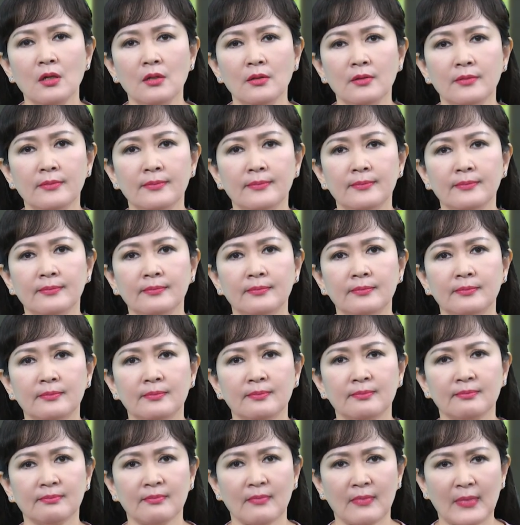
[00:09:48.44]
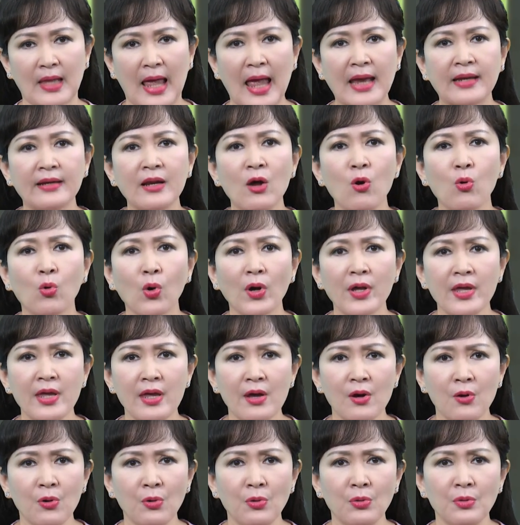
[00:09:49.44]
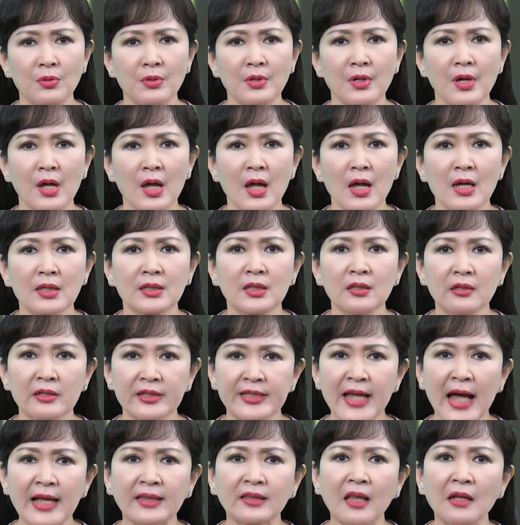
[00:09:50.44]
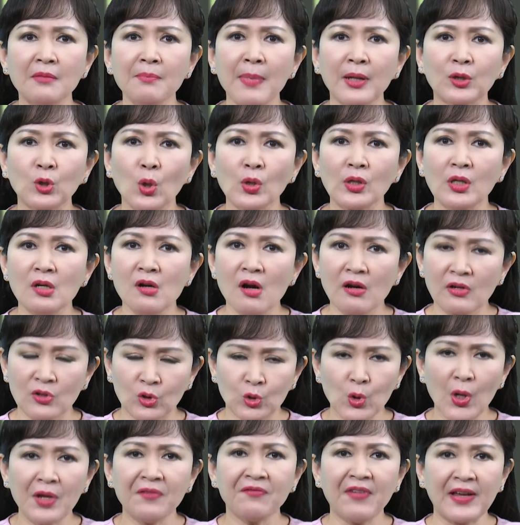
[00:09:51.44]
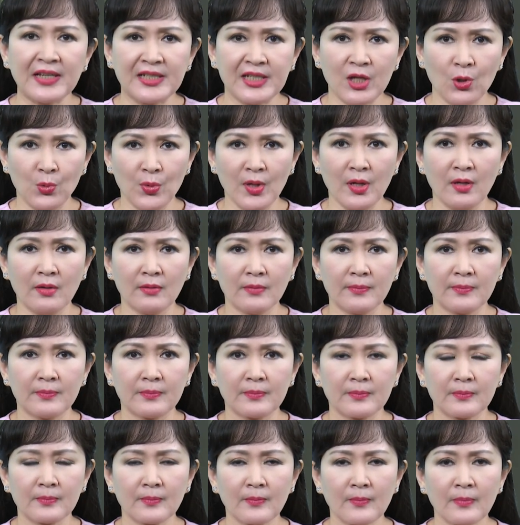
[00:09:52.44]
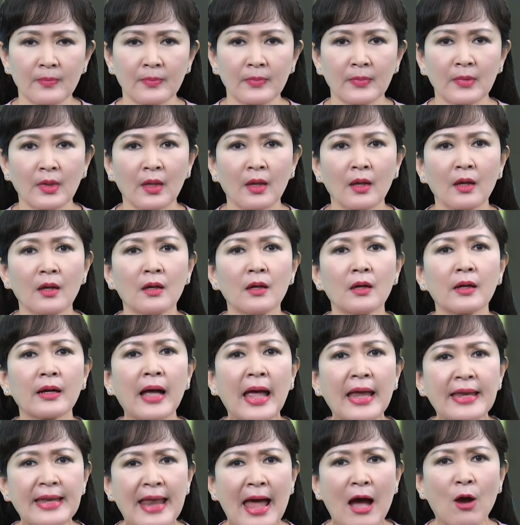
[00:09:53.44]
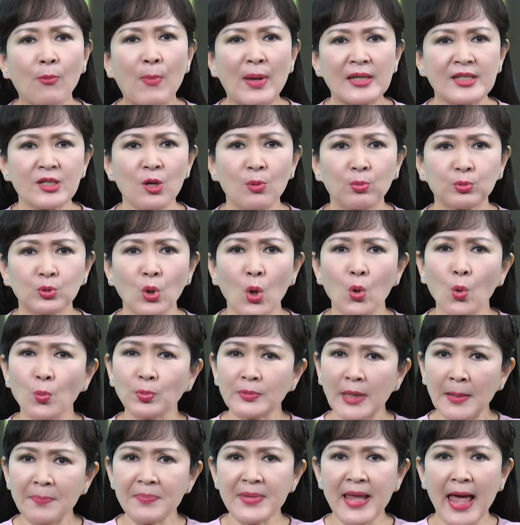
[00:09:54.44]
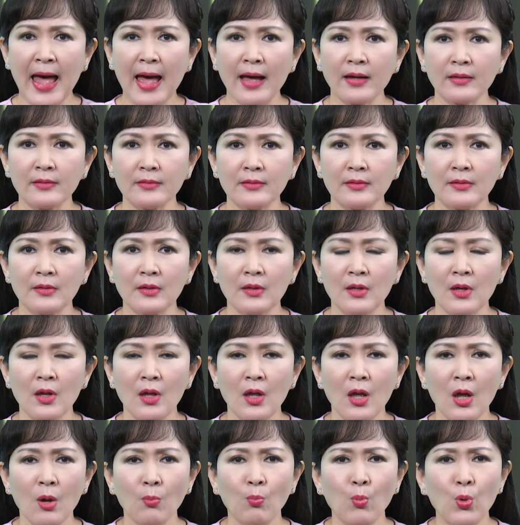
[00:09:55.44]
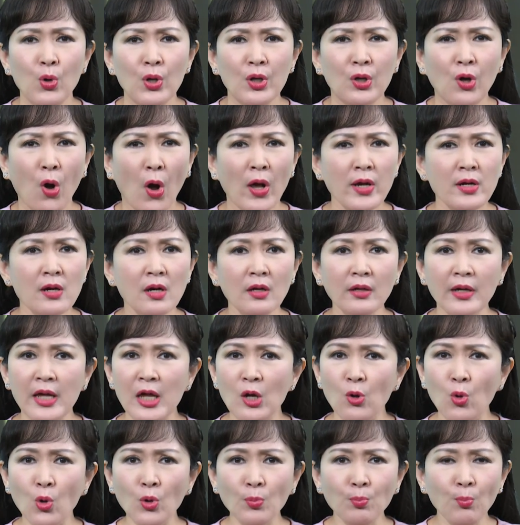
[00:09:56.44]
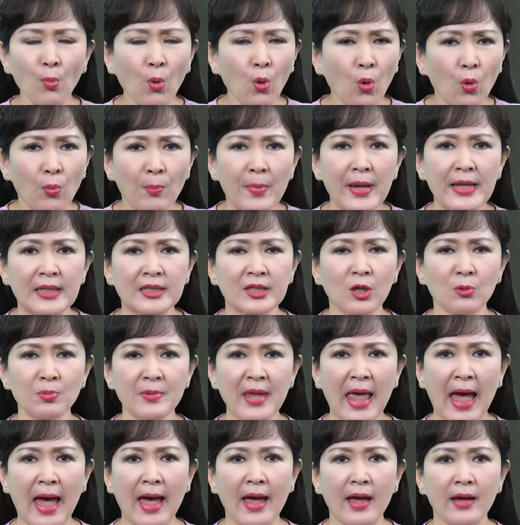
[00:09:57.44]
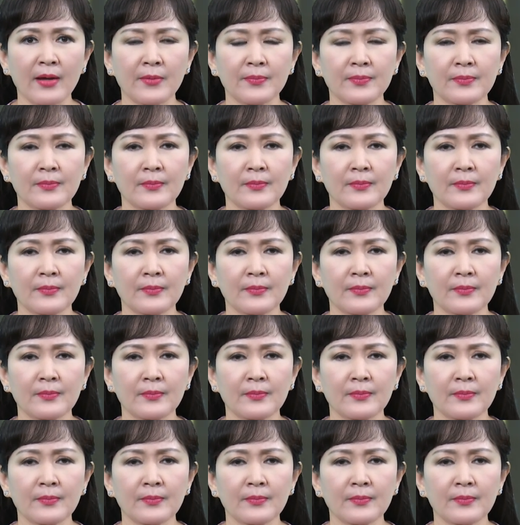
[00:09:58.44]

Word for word: Nhưng anh đâu có hiểu sự tra tấn mà tôi thường xuyên phải chịu đựng. Ngày nào mẹ chồng tôi cũng thắp nhang, mùi khói hương nghi ngút mù mịt trong nhà.